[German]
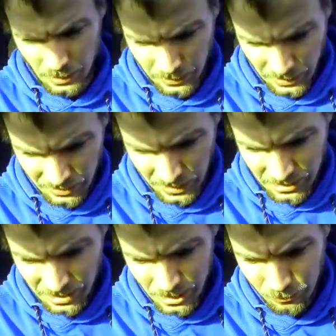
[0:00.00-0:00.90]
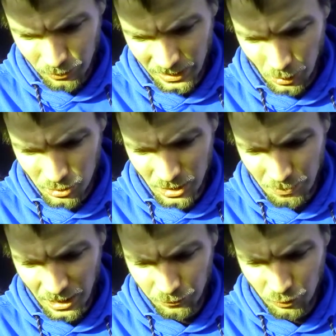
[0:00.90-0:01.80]
Das Ganze ist
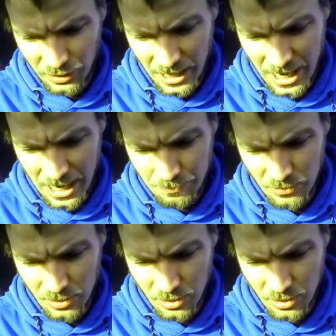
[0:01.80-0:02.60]
rausgebracht von M.